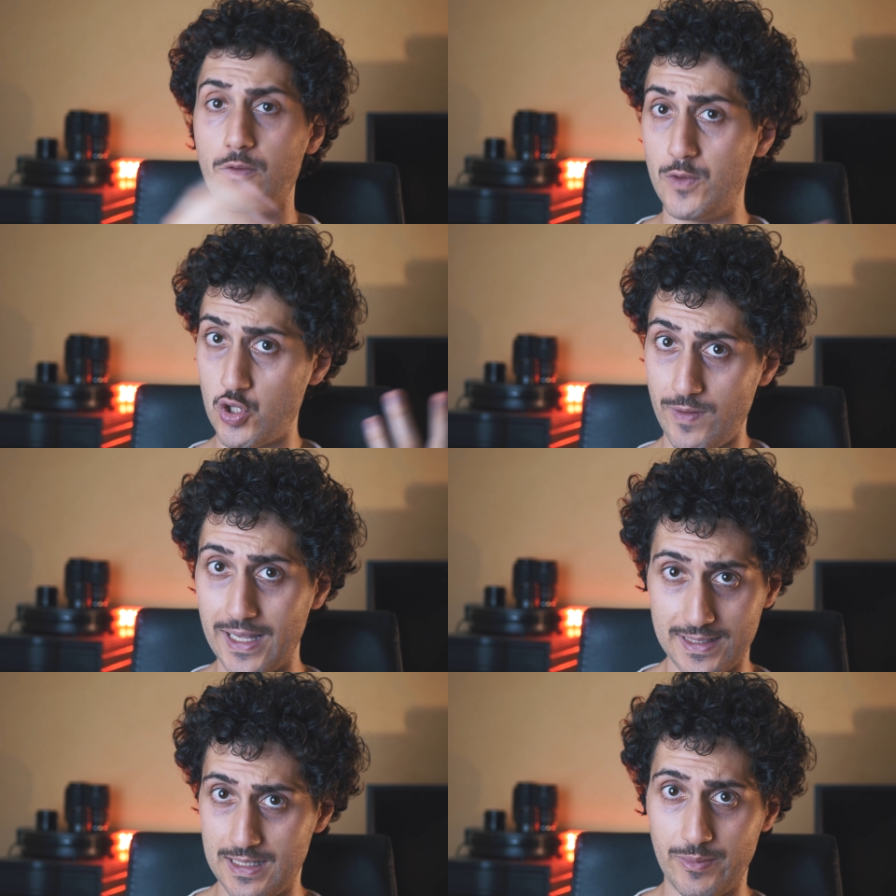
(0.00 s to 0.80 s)
e
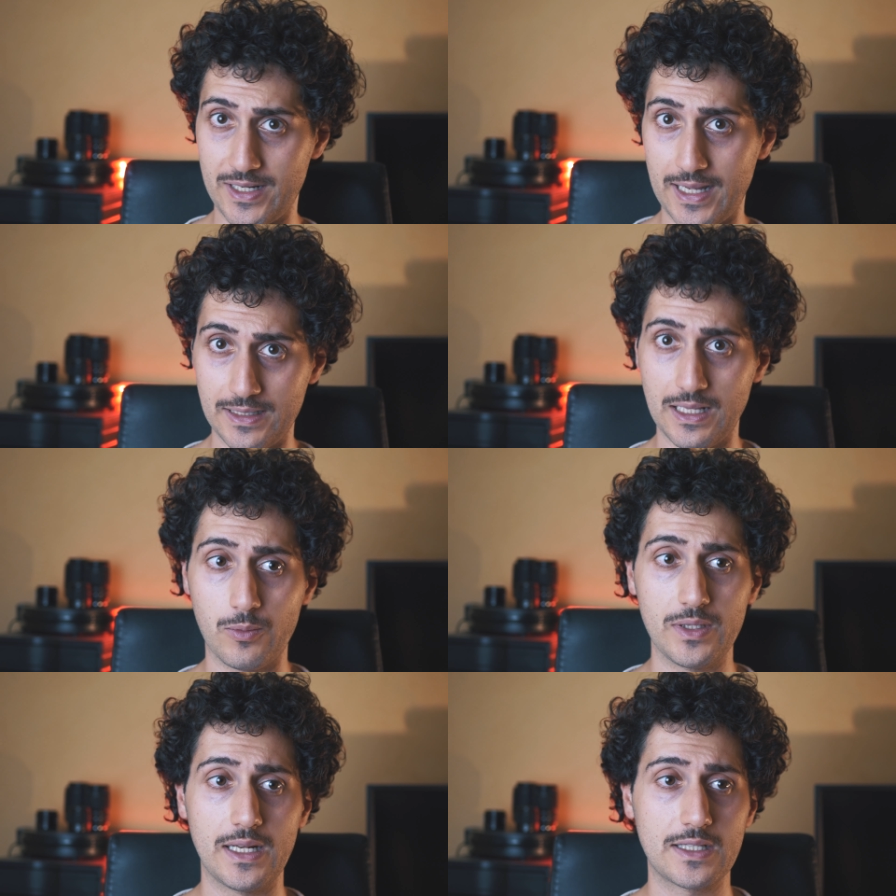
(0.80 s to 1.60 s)
viceversa, per carità,
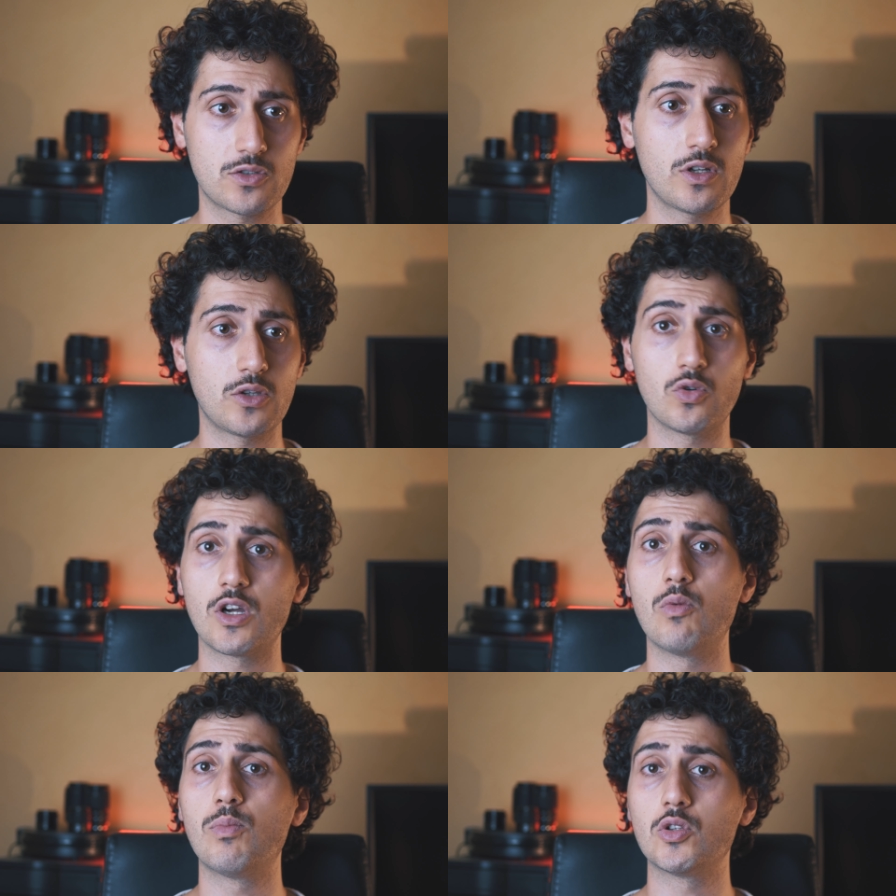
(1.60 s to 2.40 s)
quindi la storia
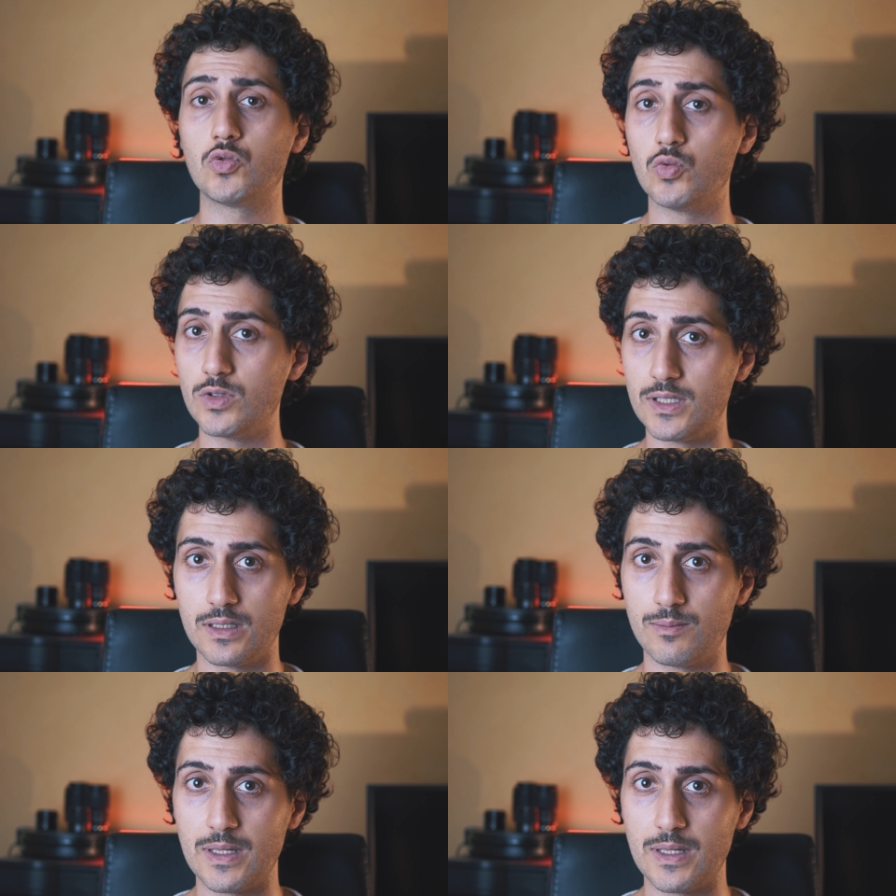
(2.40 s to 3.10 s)
tocca un po' tutti.